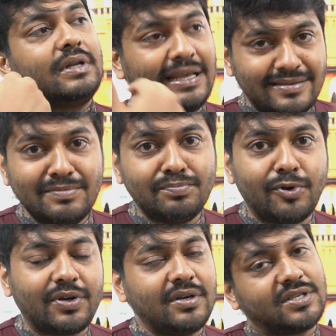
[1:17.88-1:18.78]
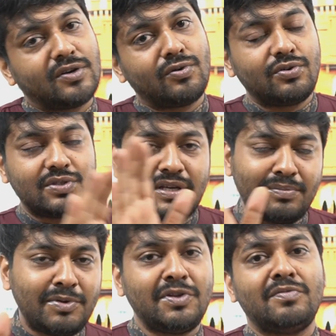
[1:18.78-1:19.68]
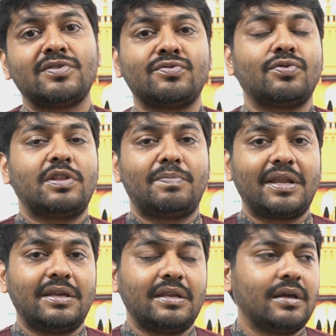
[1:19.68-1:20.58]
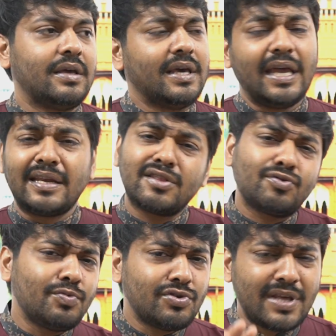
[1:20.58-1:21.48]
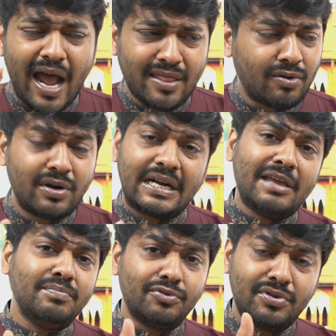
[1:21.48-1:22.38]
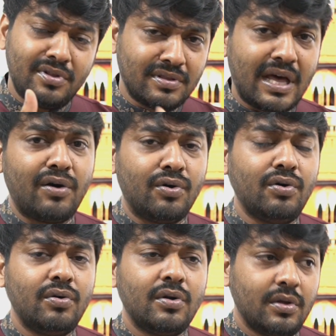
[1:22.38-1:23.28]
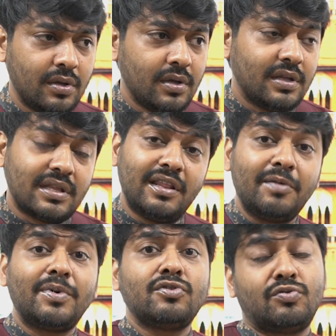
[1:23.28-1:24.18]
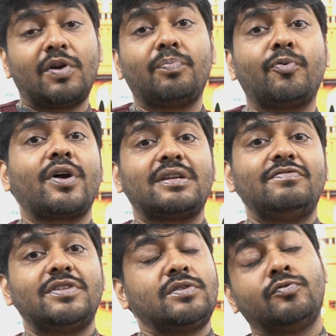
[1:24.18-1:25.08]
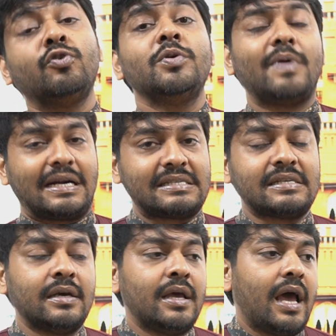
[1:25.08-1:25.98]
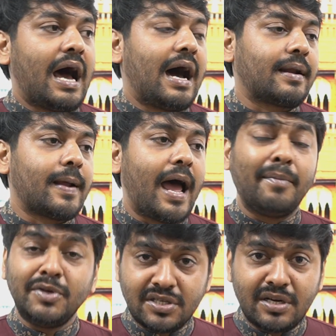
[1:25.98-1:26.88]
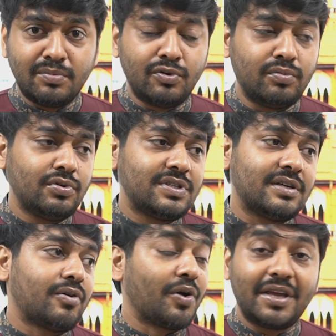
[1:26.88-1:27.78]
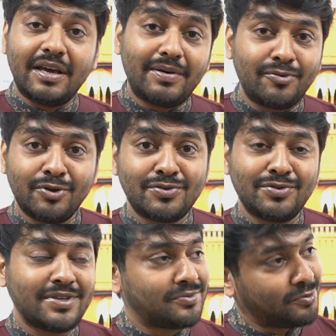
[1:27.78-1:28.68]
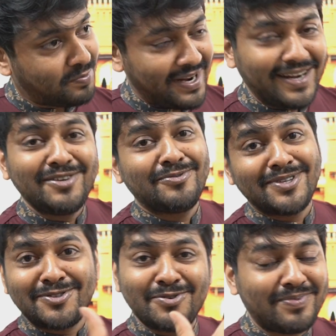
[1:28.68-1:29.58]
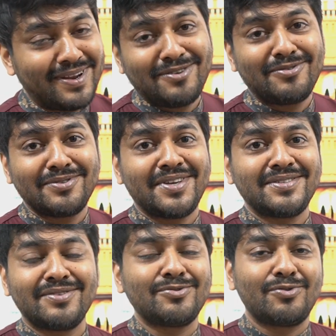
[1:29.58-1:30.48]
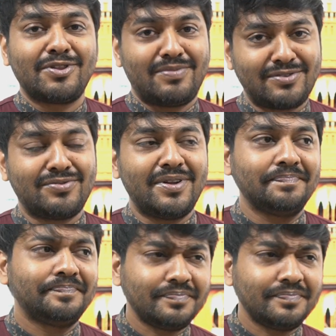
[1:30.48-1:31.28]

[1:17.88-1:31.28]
লেস ইম্পর্টেন্ট সেগুলো হচ্ছে আমি মিনিমাইজ করতে পারি কি না এটাতে তুমি যদি আধা ঘন্টা টাইম প্রতিদিন দাও তাহলে দেখবে যে তোমার প্রোডাক্টিভিটি খুবই বাড়ছে আর আমি যেটা বলবো যে অনেকে আবার রয়েছে যে শুধু প্ল্যানিং করে যাচ্ছ প্ল্যানিং করে হচ্ছে এক্সিকিউট করতে পারছো না